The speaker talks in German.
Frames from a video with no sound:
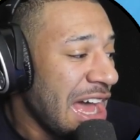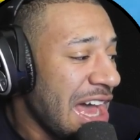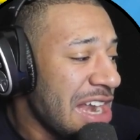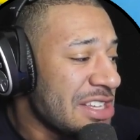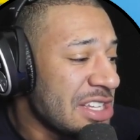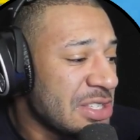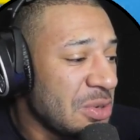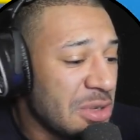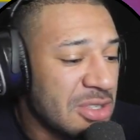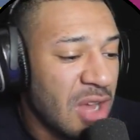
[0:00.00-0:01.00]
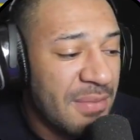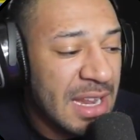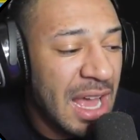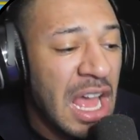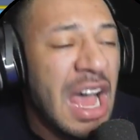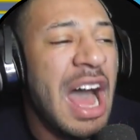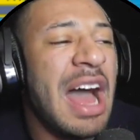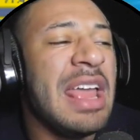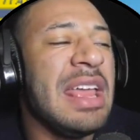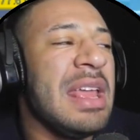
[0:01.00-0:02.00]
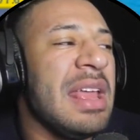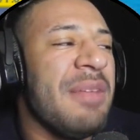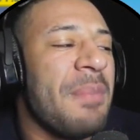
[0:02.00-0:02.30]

Alles ist gut. Können wir die... Ei,